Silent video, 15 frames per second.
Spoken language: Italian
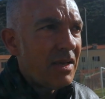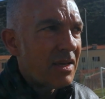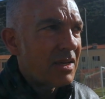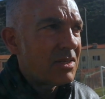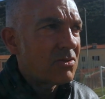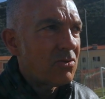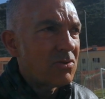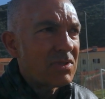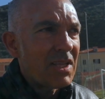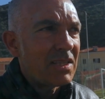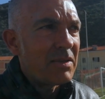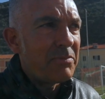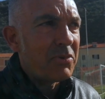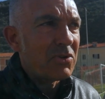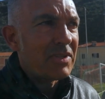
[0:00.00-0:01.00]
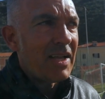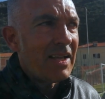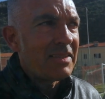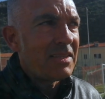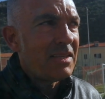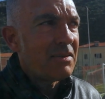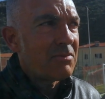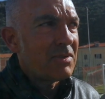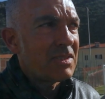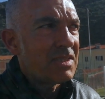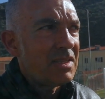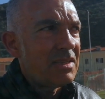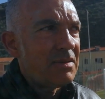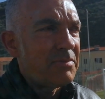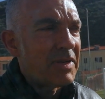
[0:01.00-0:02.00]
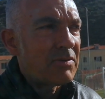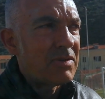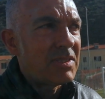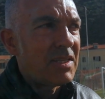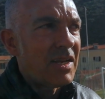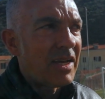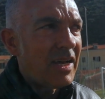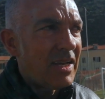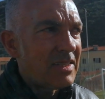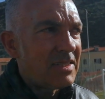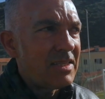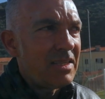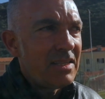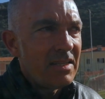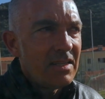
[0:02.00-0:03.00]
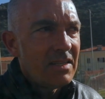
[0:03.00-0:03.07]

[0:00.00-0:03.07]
che sono stati importanti questi, per questi ragazzi,